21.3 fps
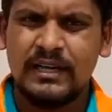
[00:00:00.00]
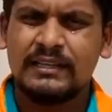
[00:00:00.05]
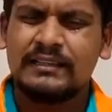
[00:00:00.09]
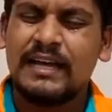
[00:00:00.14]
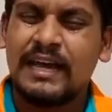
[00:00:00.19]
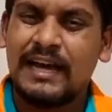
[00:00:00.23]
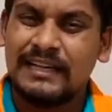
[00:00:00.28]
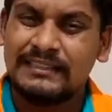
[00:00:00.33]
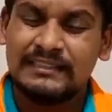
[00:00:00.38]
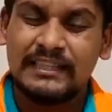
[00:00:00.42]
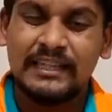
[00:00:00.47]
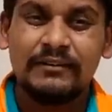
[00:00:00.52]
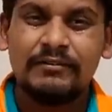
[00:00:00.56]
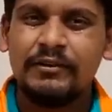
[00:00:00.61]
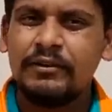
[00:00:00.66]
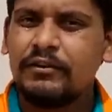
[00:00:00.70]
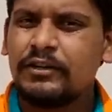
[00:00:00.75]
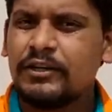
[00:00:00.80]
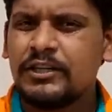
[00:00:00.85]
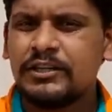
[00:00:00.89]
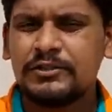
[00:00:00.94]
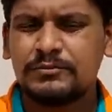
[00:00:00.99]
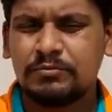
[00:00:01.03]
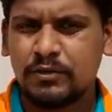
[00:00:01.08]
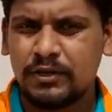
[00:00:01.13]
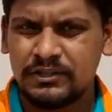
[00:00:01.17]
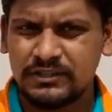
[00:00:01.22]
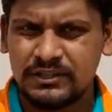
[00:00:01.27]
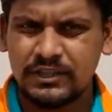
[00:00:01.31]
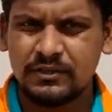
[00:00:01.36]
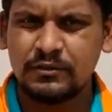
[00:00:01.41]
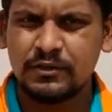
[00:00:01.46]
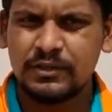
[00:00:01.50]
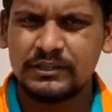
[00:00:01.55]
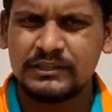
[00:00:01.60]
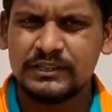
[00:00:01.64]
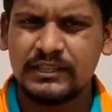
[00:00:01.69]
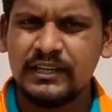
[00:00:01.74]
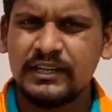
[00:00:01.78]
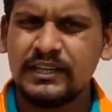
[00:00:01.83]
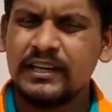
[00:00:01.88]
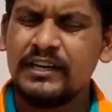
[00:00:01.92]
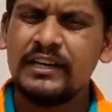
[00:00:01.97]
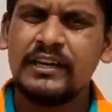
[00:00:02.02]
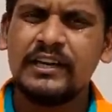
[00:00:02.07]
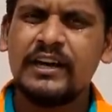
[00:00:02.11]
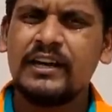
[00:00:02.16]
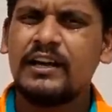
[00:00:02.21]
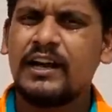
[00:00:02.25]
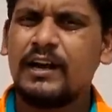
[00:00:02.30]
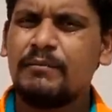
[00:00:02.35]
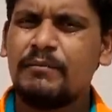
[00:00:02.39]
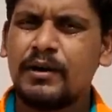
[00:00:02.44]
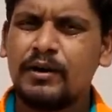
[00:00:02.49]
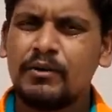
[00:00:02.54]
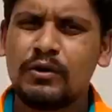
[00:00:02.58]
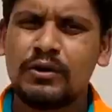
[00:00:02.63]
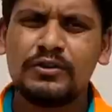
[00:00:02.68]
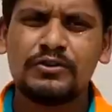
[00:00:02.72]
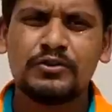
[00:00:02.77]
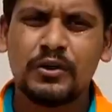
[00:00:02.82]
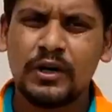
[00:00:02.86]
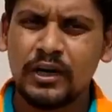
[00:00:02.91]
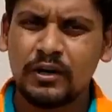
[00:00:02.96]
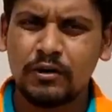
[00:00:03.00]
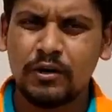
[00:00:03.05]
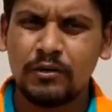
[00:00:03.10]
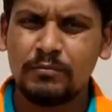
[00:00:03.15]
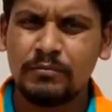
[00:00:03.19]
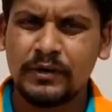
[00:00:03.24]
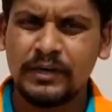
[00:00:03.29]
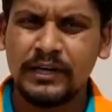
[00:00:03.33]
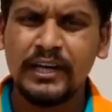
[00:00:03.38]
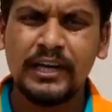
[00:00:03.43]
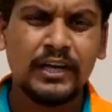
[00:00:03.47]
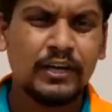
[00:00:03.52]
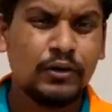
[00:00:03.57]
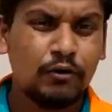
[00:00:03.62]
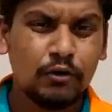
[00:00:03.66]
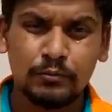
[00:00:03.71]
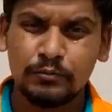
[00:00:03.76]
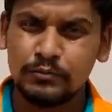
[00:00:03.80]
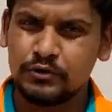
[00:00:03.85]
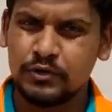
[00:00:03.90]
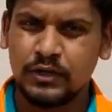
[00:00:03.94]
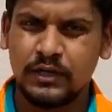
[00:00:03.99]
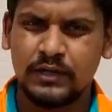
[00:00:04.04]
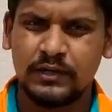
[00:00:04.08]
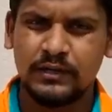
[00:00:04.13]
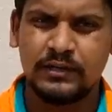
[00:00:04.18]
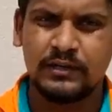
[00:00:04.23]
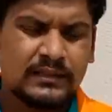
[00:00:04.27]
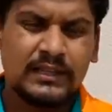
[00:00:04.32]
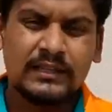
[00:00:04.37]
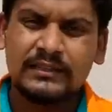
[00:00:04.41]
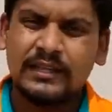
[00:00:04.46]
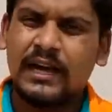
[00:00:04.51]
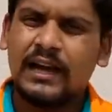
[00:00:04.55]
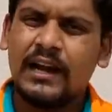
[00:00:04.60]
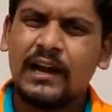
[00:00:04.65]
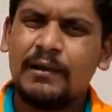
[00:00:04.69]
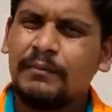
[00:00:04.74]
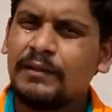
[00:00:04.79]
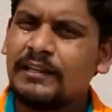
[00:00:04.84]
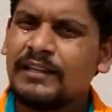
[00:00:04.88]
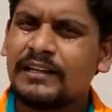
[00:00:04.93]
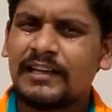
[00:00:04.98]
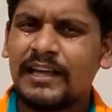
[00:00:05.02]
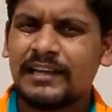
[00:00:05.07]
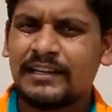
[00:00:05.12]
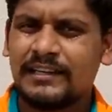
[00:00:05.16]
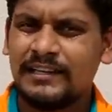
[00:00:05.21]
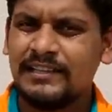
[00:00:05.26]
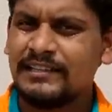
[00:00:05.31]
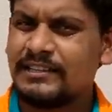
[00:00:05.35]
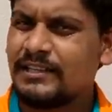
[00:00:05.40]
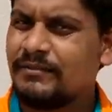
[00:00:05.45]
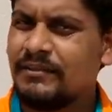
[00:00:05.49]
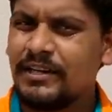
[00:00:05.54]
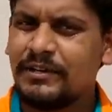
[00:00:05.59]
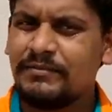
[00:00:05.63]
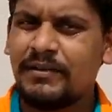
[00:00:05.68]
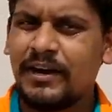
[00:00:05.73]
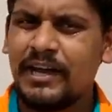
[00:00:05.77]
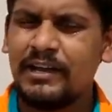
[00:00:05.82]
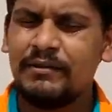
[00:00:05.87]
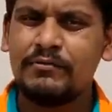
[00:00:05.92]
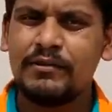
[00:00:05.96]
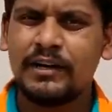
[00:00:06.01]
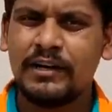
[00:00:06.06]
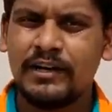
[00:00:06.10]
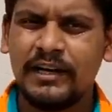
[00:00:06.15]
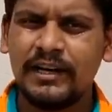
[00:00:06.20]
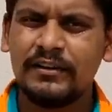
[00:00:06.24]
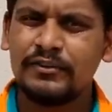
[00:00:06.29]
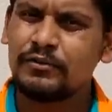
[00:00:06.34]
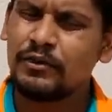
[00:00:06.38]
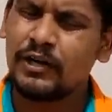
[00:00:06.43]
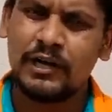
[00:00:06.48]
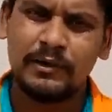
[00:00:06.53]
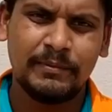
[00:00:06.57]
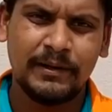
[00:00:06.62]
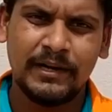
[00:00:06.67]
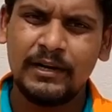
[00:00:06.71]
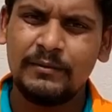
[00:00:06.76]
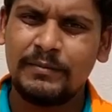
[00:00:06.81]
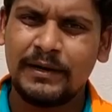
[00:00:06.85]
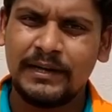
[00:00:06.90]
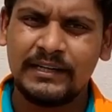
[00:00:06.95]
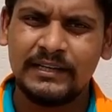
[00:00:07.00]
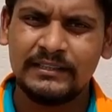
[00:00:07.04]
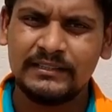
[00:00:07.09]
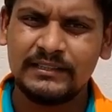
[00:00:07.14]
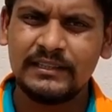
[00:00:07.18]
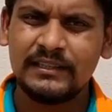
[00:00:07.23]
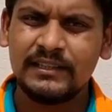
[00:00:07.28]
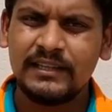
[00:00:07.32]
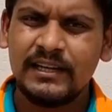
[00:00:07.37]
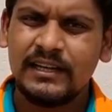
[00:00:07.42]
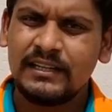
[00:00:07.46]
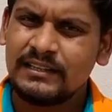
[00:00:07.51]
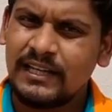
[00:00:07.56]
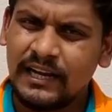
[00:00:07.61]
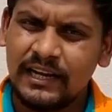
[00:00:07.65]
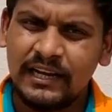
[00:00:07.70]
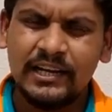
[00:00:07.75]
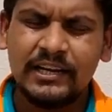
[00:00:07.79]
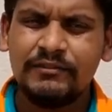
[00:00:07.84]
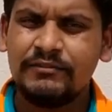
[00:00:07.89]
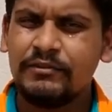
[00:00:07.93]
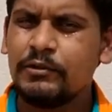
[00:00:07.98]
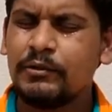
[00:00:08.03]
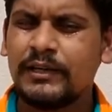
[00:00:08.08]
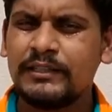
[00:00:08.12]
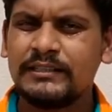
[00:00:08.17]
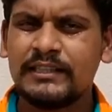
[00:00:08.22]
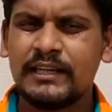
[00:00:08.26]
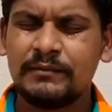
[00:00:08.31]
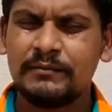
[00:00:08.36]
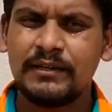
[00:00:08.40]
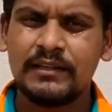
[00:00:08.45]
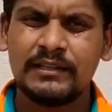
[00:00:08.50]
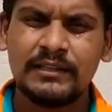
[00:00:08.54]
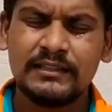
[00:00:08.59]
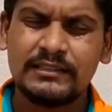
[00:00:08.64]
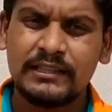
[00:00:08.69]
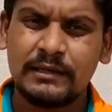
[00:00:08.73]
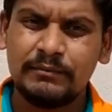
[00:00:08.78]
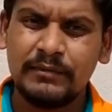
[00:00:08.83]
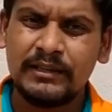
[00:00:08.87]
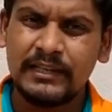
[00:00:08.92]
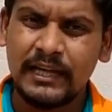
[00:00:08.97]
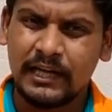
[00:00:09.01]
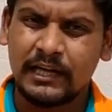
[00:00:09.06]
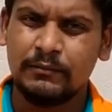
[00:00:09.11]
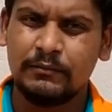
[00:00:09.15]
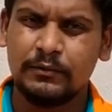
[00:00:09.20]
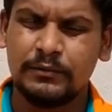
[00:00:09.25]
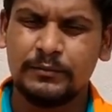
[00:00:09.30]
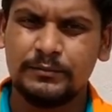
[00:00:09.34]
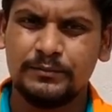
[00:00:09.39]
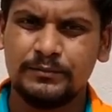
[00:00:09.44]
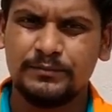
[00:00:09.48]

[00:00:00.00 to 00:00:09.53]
তা আজকের ভিডিওটি স্পন্সার করেছে ইন্ডিয়ার নাম্বার ওয়ান সোলার কোম্পানি লুম সোলার তা তারা আমাদেরকে একটি সেভেন্টি ফাইভ ওয়ার্ডের সোলার প্যানেল পাঠিয়েছে তারই রিভিউ আজকে আপনাদের সামনে দেখাবো